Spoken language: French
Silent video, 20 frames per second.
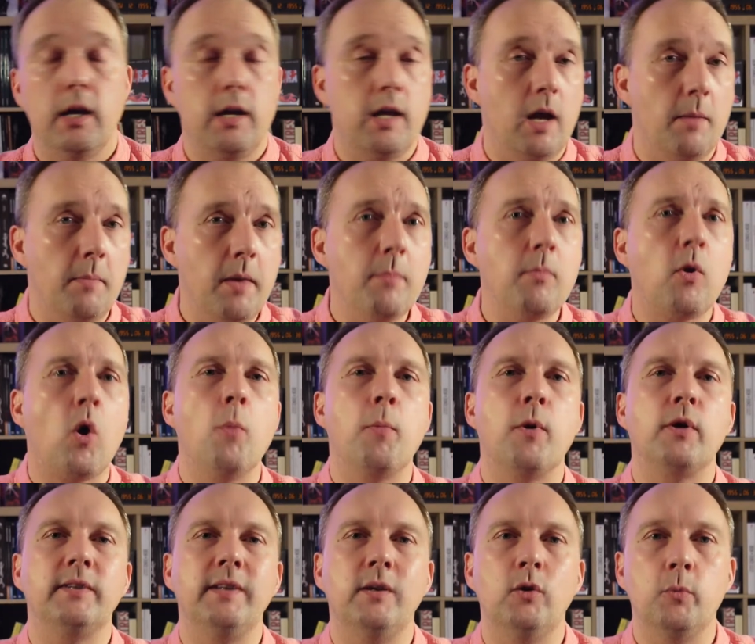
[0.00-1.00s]
et a même
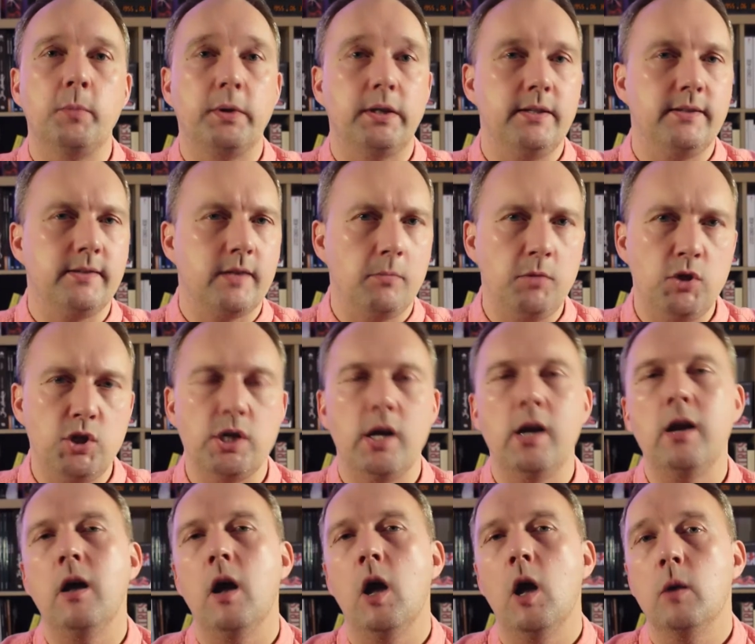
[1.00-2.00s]
remporté le prix
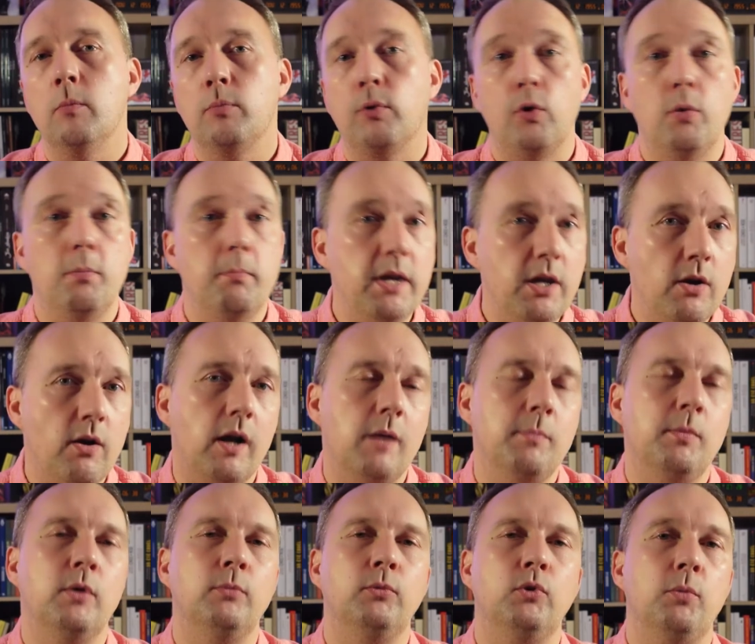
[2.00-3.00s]
Saint-Michel pour le meilleur
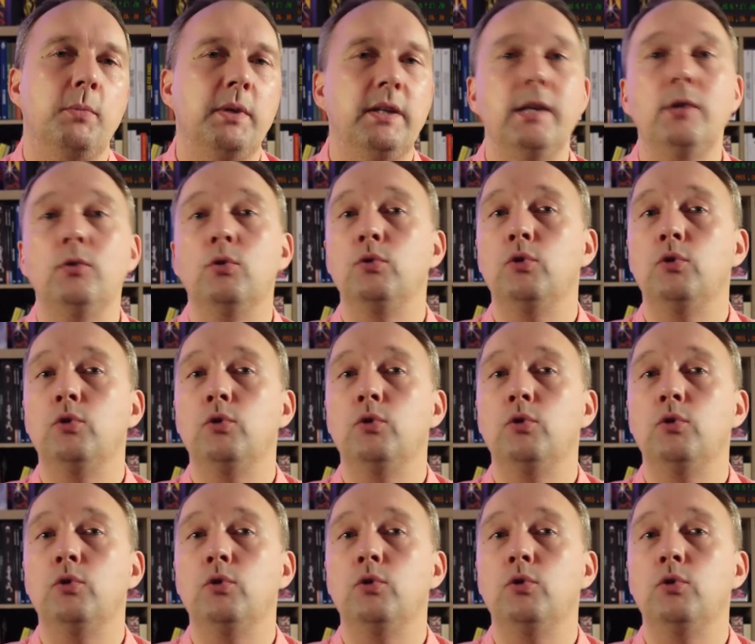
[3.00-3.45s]
album de BD de